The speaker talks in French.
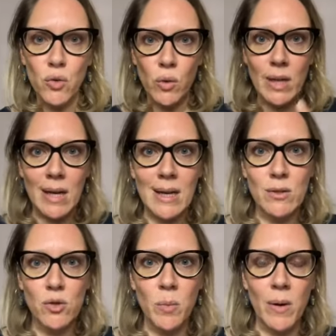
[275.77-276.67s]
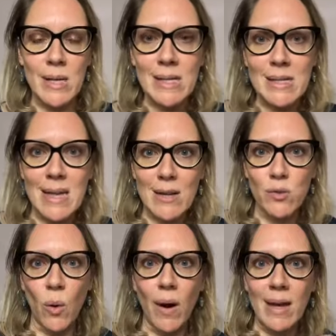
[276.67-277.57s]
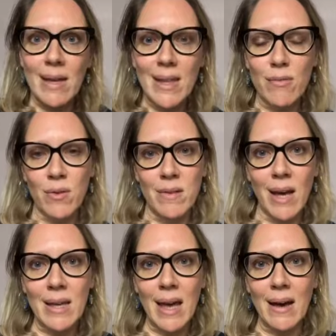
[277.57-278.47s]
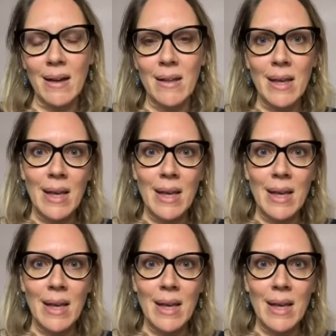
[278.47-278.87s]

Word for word: de créer un sommet en ligne si elles n'ont rien à vendre derrière.